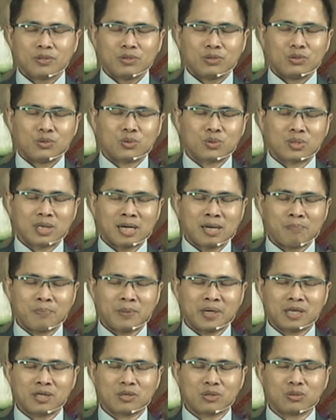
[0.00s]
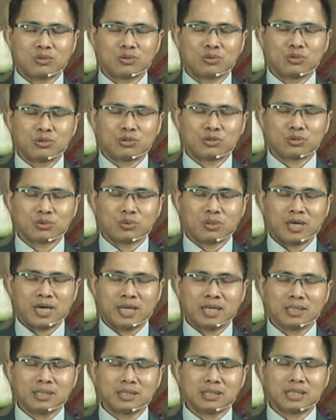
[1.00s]
Urapan Roh Kudus
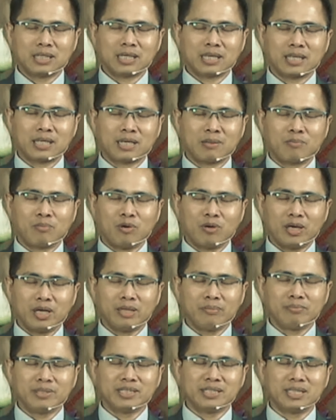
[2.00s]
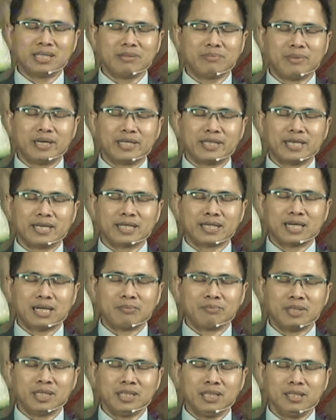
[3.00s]
Tuhan kiranya boleh menjadi bagian
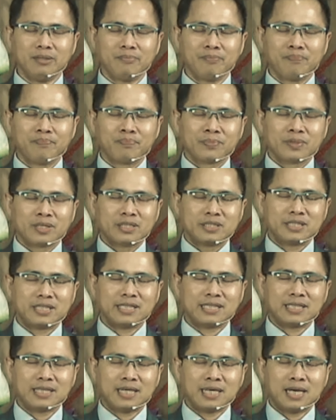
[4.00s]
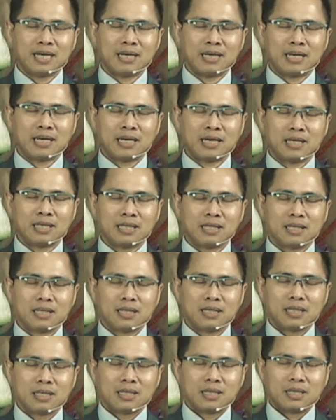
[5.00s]
kami, sehingga
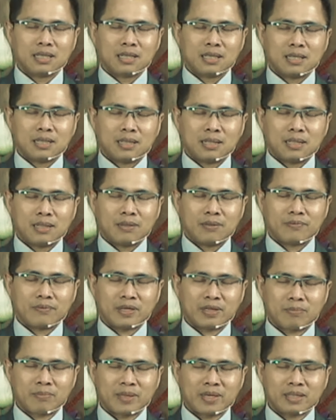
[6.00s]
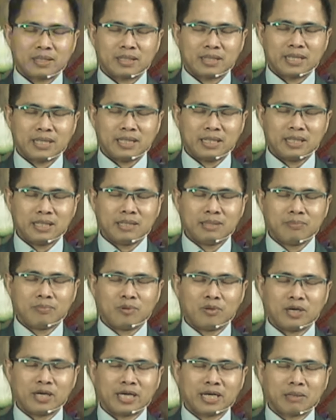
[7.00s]
firman ini
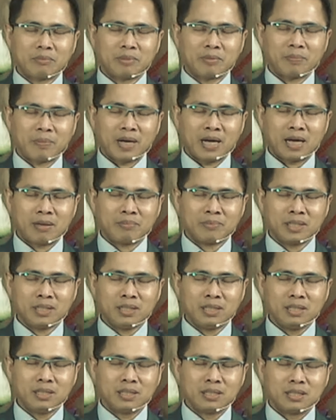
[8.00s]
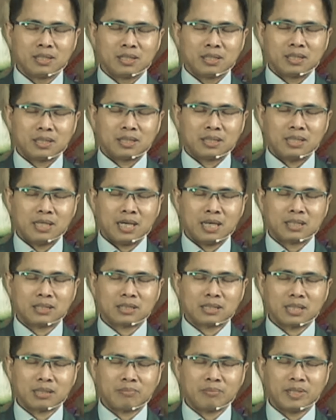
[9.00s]
boleh kami pahami, dan
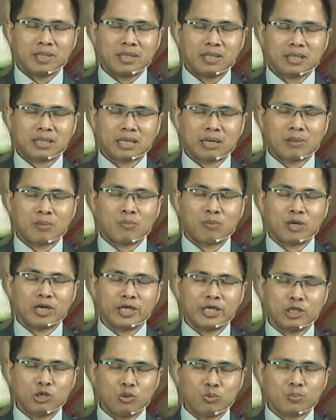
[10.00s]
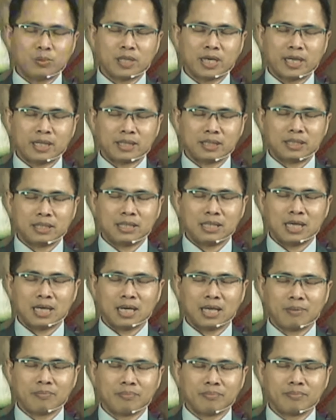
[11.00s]
terlebih kami boleh hidupkan di
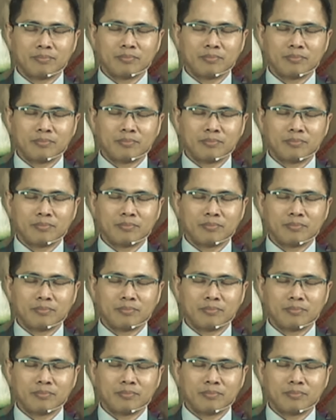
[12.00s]
dalam